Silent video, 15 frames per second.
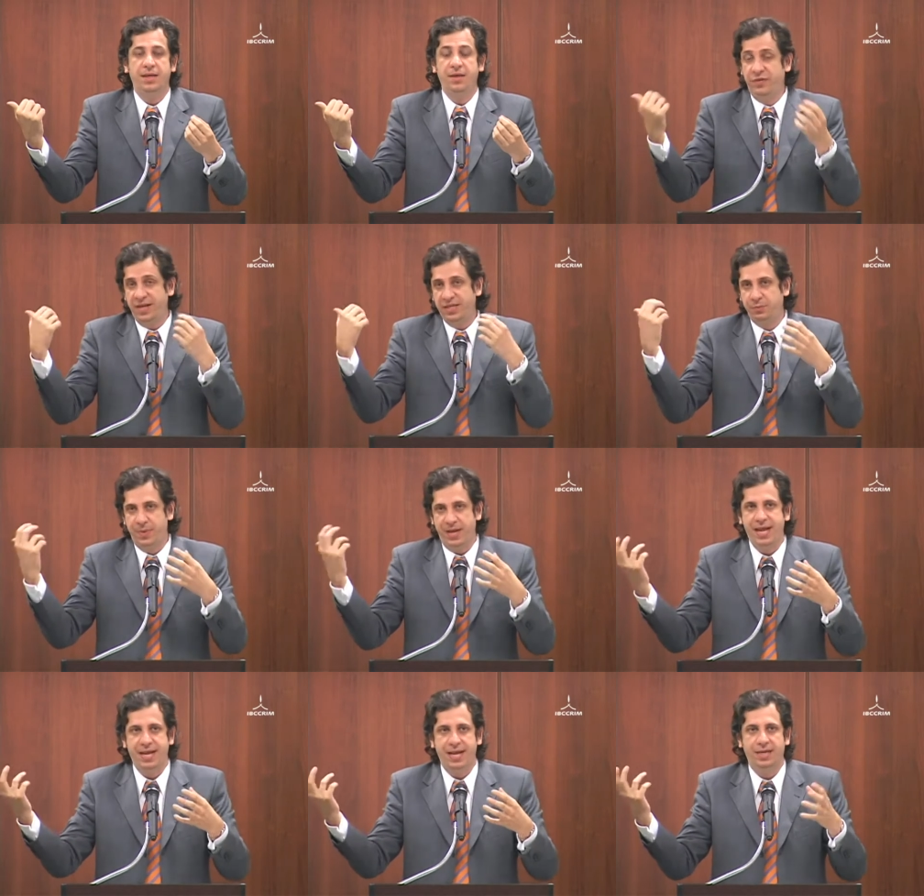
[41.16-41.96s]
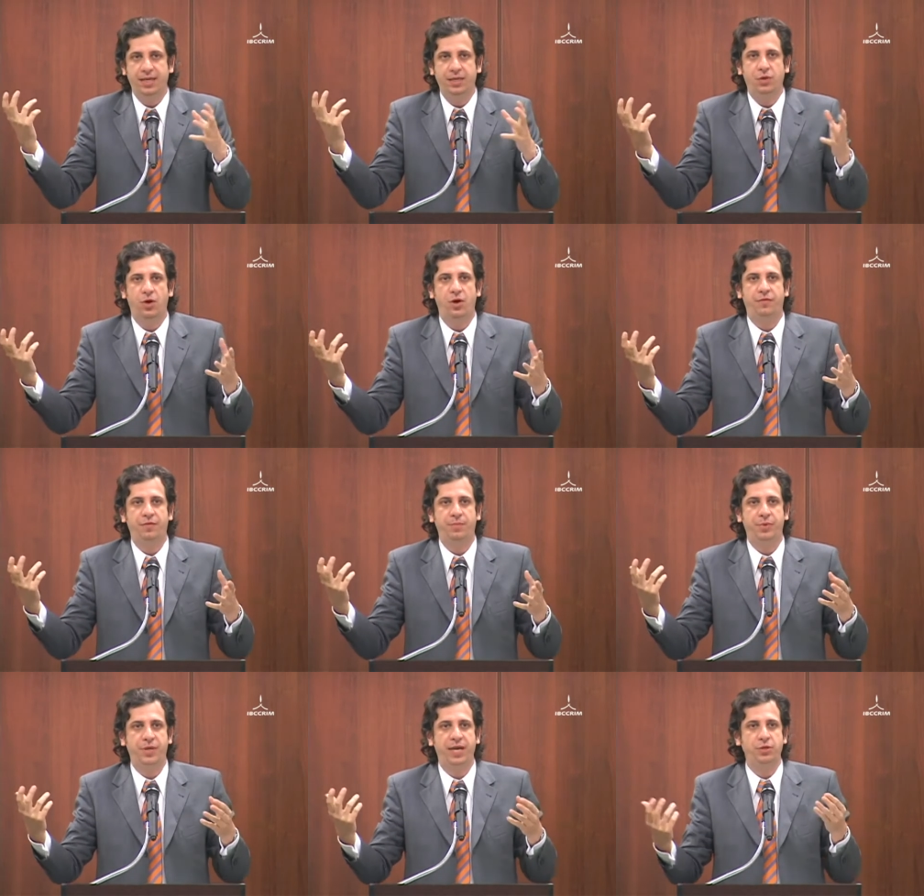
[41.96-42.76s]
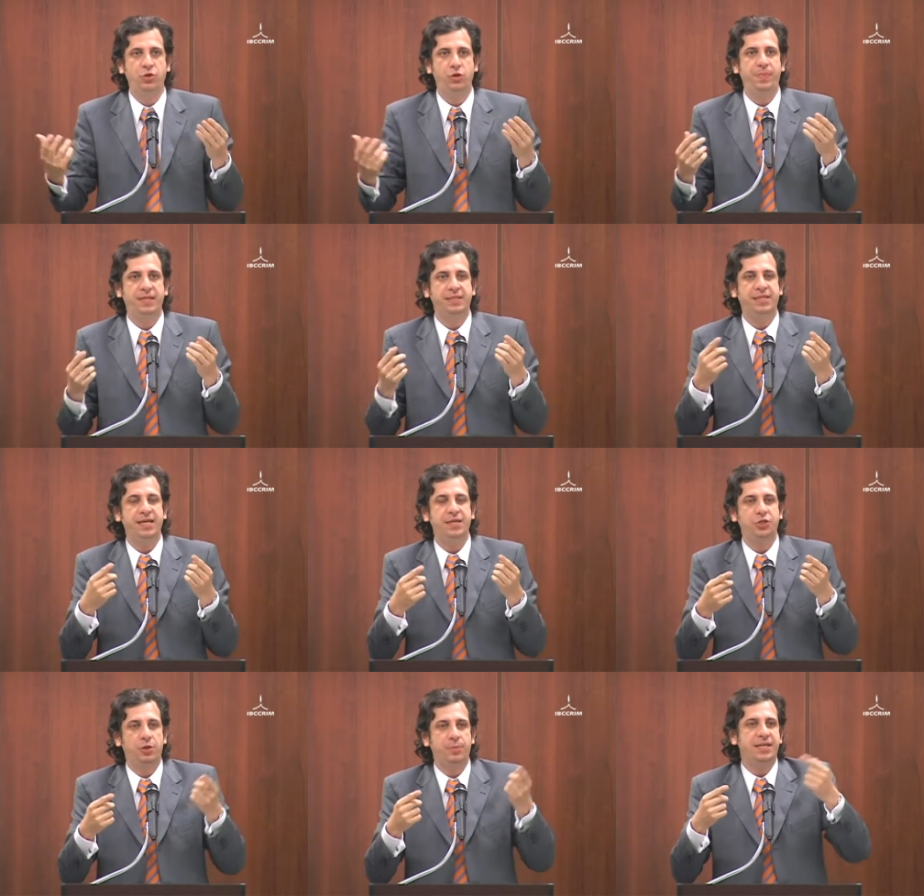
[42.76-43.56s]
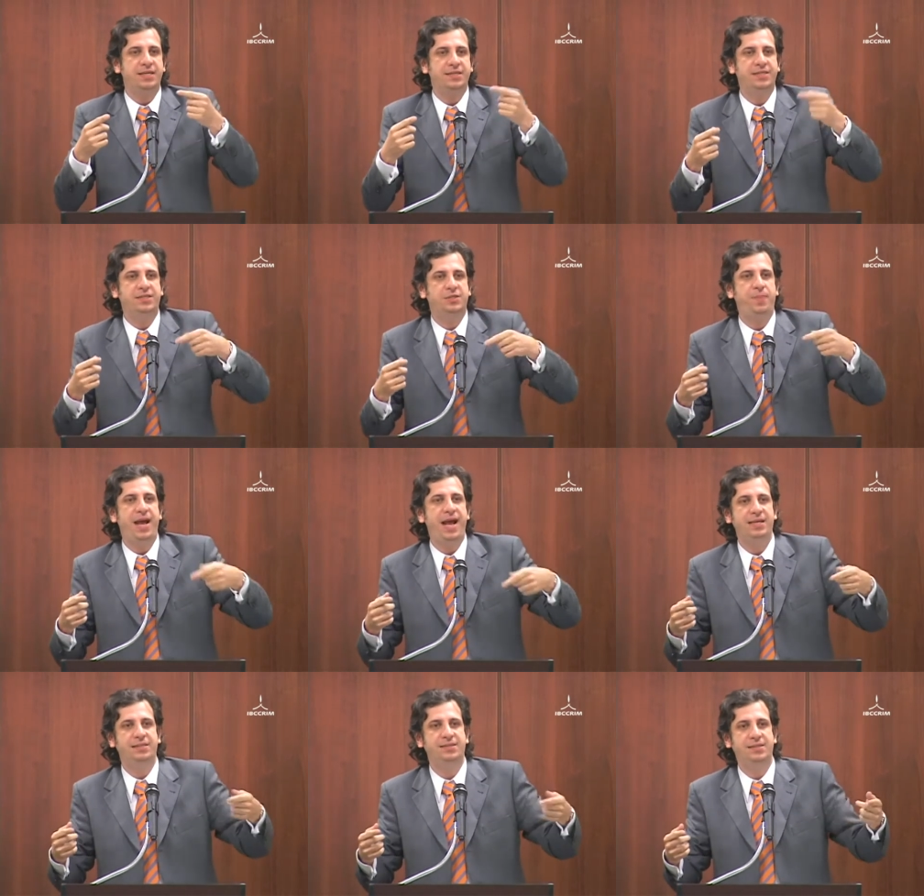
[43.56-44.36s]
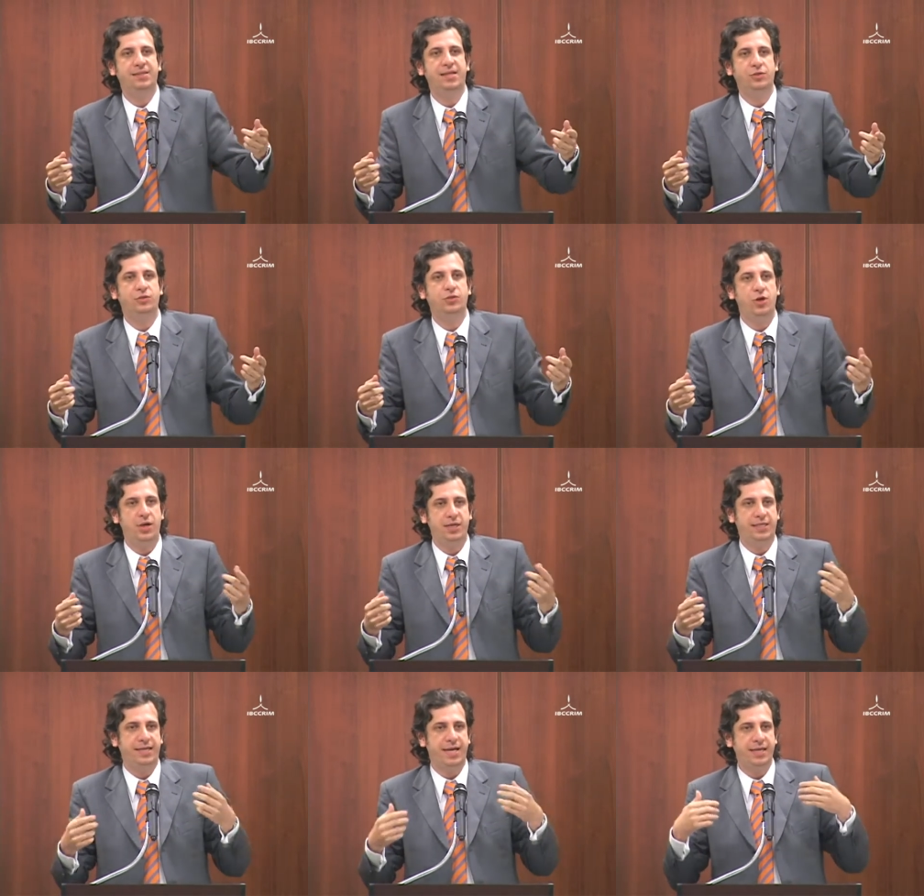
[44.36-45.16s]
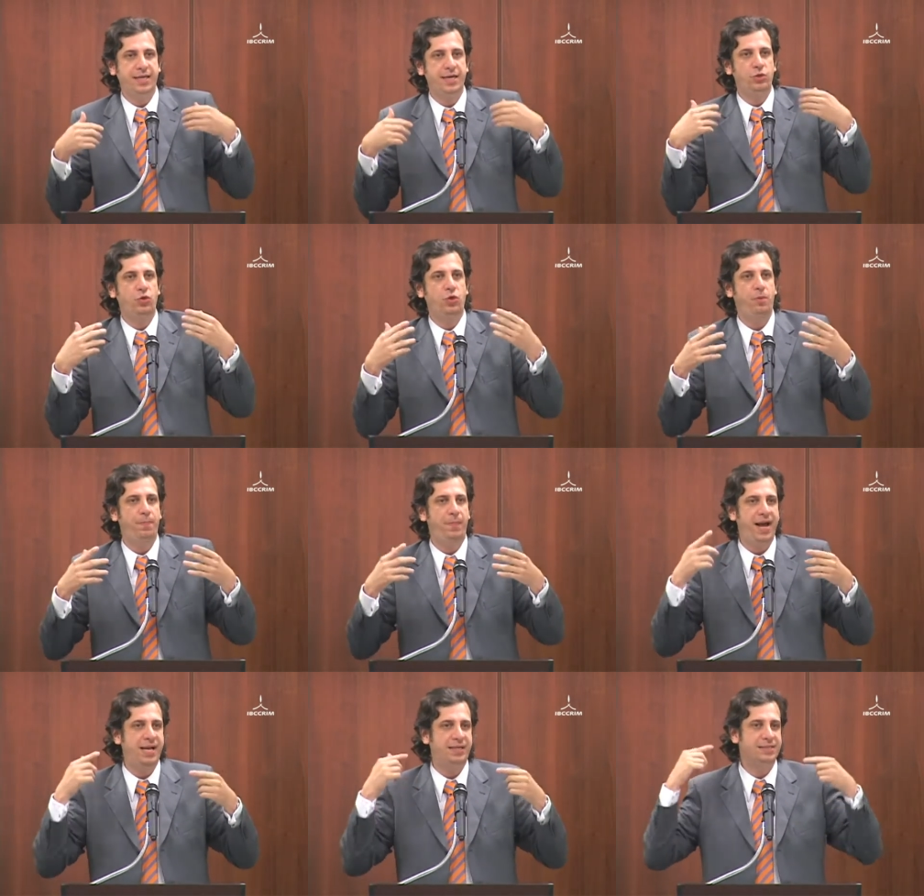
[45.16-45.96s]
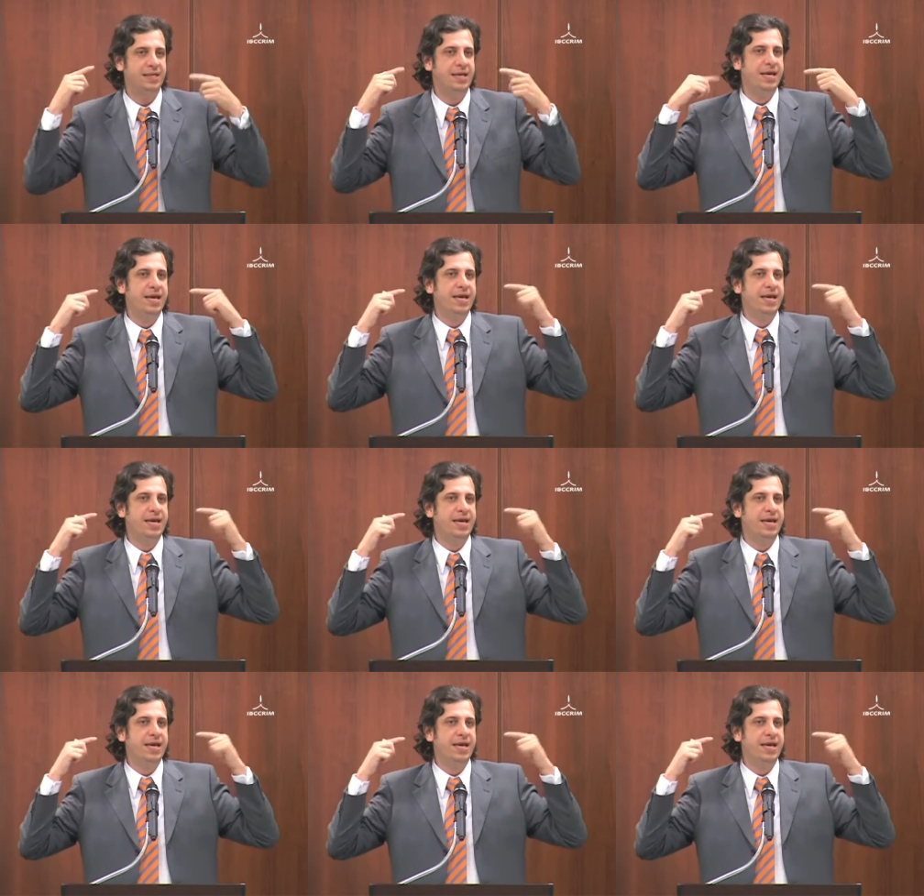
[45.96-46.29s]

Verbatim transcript: E fez bem a lei nova, porque entorpecente é uma das espécies das drogas, aquela que entorpece,